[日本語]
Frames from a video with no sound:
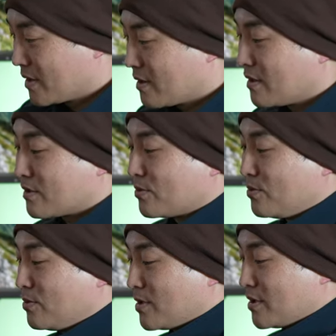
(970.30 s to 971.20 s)
で、
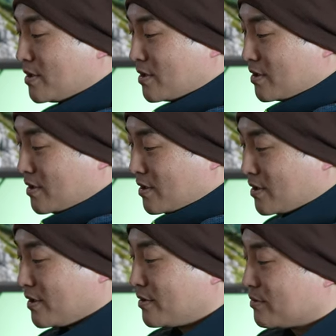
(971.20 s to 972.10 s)
動画に切り
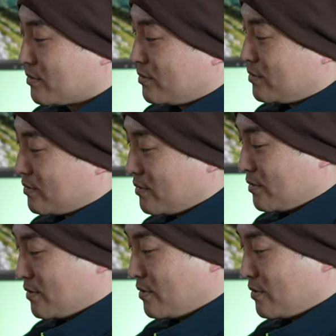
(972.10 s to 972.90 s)
替えると、